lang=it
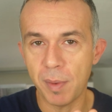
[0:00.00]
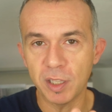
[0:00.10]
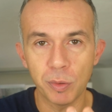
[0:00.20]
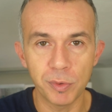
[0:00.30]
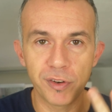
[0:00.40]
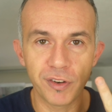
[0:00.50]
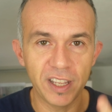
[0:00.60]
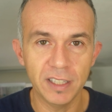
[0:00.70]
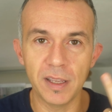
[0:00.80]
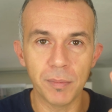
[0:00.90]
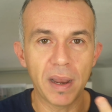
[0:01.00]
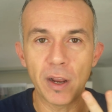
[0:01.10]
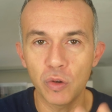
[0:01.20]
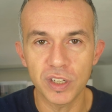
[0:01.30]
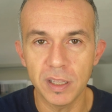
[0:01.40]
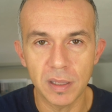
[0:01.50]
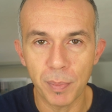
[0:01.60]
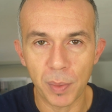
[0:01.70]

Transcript: chiamato come volete, ma una corsetta